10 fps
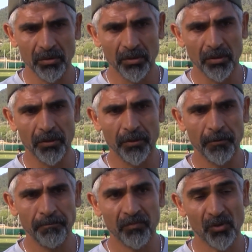E,
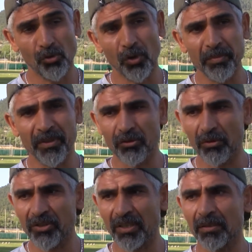zor bir maç
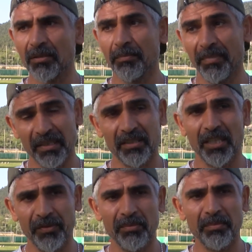olacak, belki
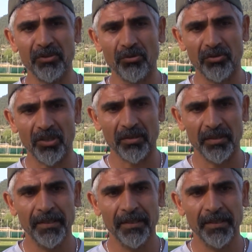keyifli bir maç olacak